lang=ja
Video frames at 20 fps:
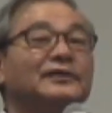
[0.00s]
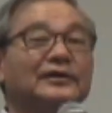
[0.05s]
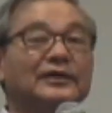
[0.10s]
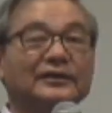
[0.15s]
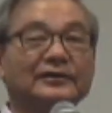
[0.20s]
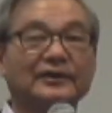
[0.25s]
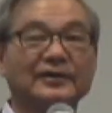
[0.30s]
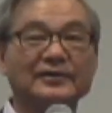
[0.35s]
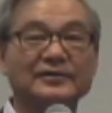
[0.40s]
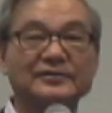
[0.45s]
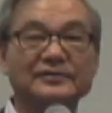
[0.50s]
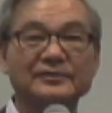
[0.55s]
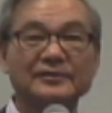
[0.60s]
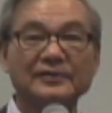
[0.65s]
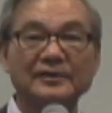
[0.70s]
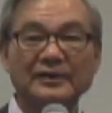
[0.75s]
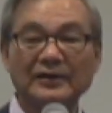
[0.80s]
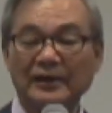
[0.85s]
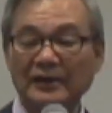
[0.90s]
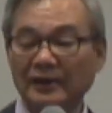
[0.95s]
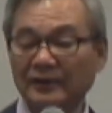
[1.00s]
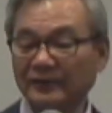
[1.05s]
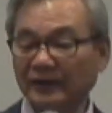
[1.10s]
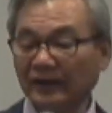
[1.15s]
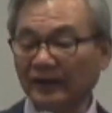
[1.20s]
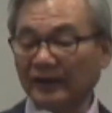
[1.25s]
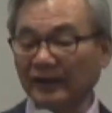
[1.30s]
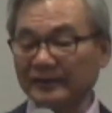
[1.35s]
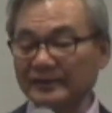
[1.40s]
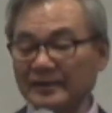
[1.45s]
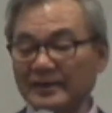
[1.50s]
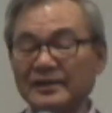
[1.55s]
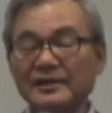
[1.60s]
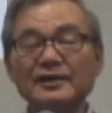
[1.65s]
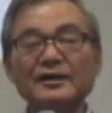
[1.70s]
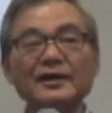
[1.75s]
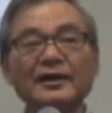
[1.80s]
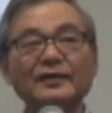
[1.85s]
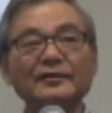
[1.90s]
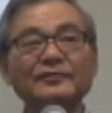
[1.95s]
言い方です。だから
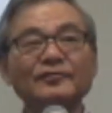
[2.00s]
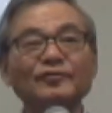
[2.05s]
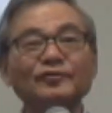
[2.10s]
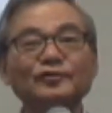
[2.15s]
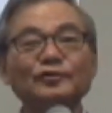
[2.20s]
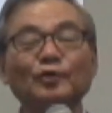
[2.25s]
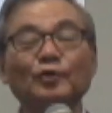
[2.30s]
人間の